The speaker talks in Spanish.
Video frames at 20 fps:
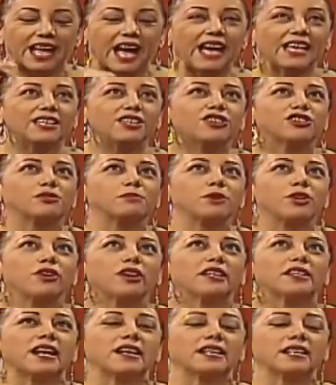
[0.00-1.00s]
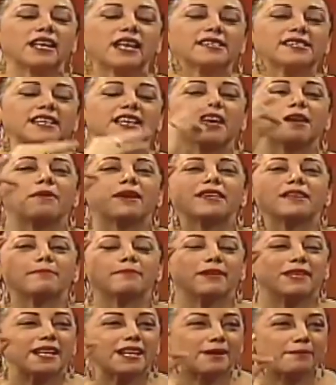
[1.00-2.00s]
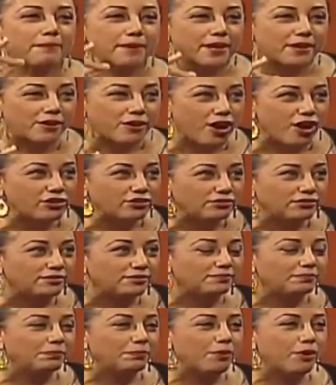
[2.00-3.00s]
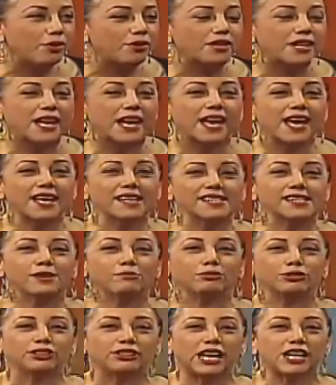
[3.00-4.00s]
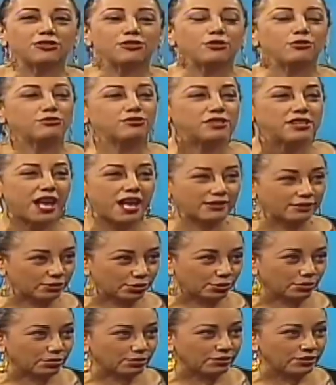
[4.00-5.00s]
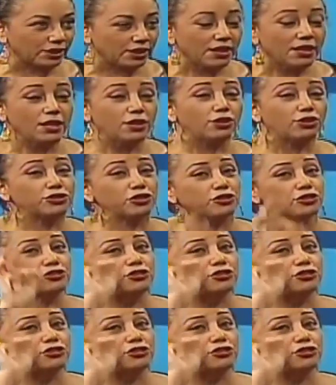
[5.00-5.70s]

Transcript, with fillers: Ay, Dios mío, qué tranquilidad. Así que vaya y pídale perdón, porque ese muchacho es un santo. Los